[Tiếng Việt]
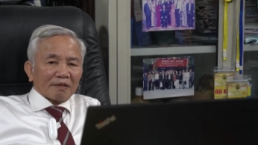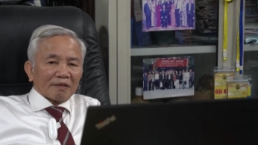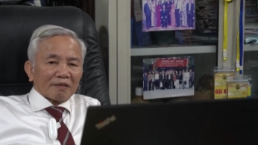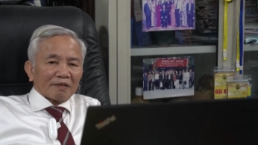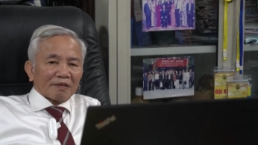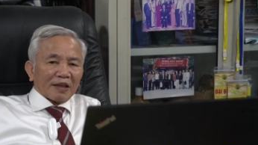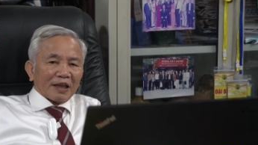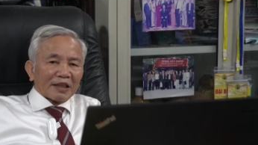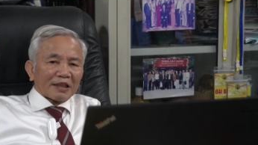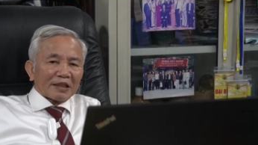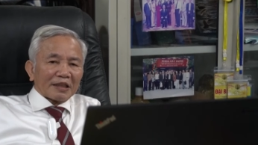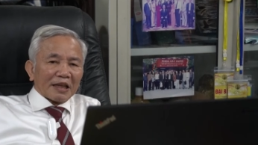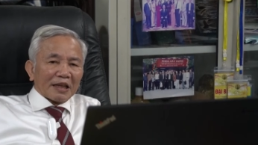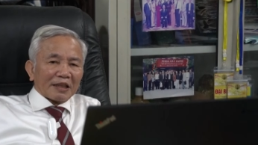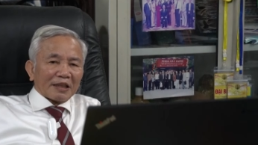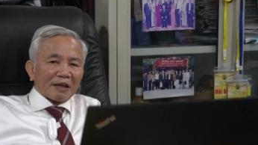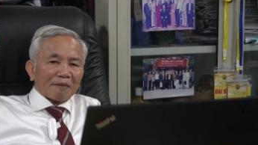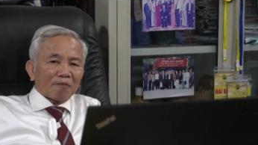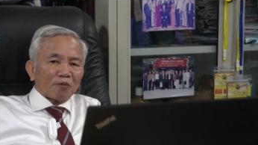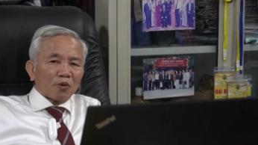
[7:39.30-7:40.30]
lấy
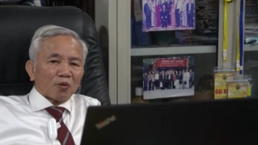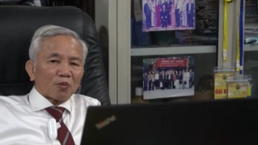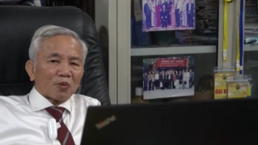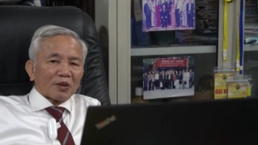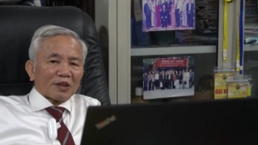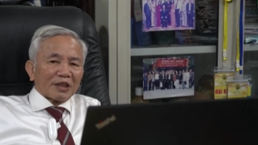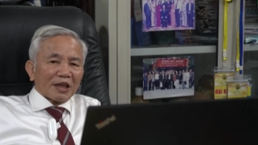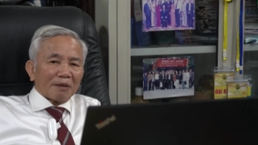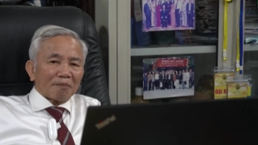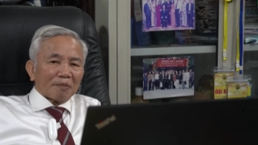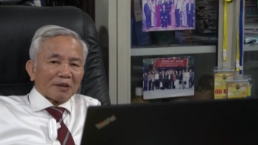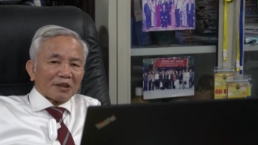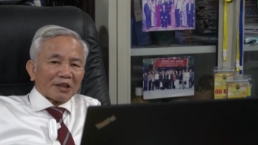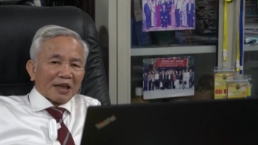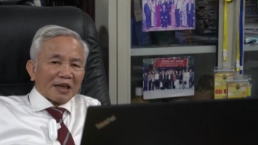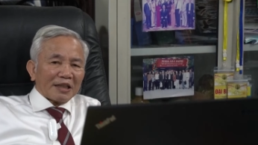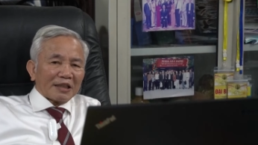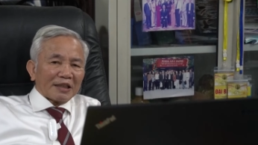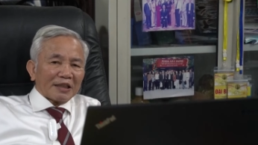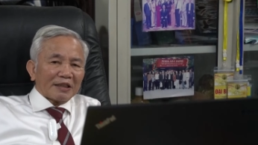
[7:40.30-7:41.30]
tiền tham nhũng của dân mà
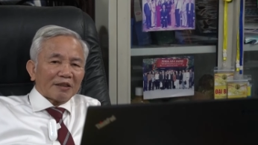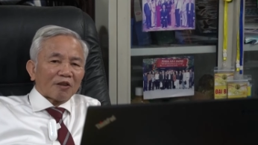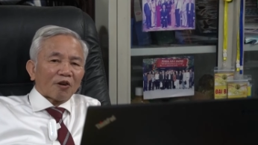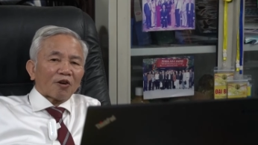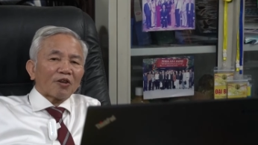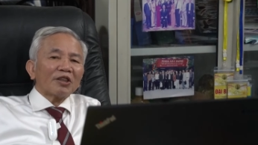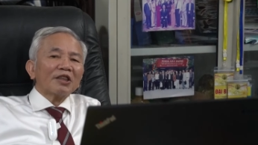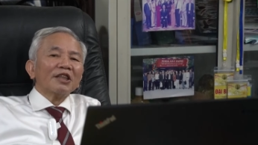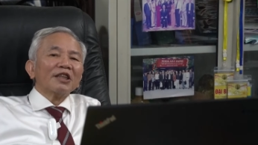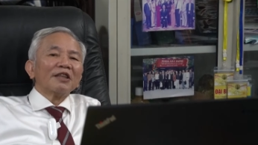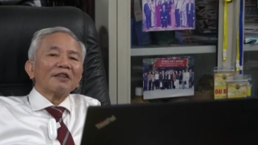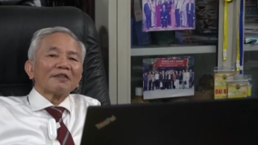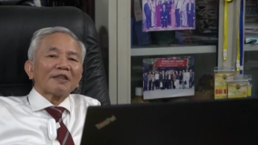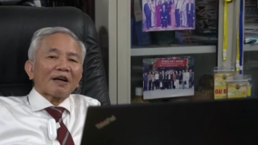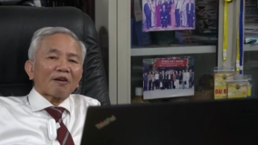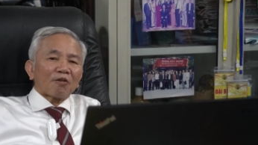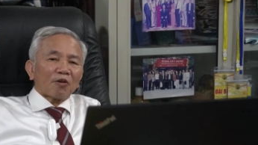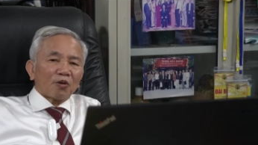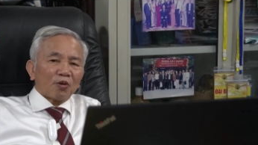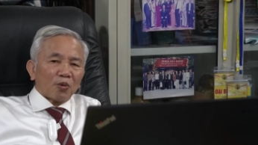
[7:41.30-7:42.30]
xây chứ nó nương
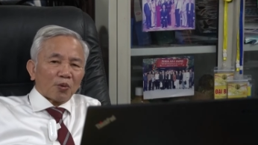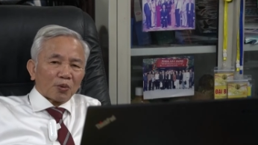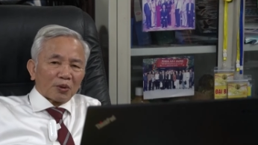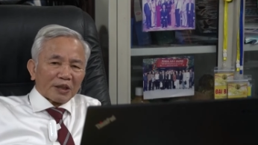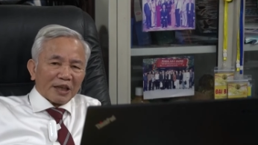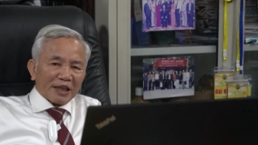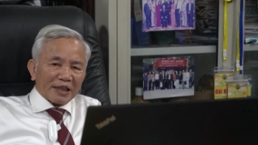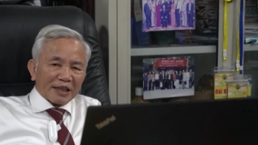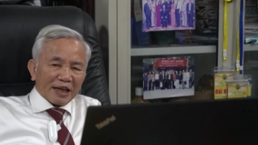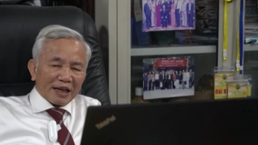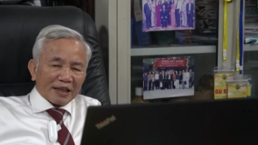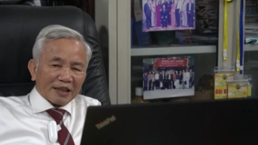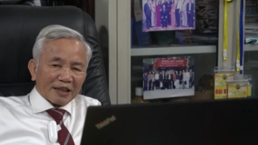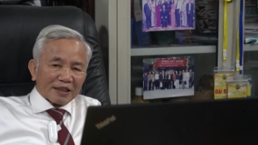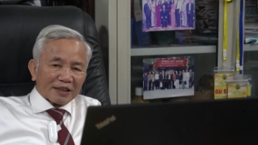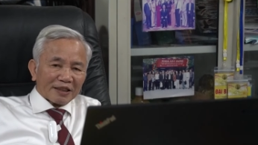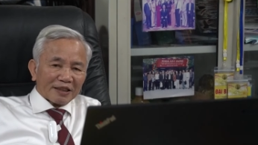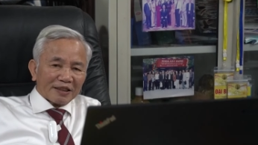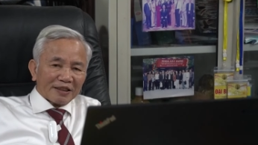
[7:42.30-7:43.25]
sao nó đủ xây này được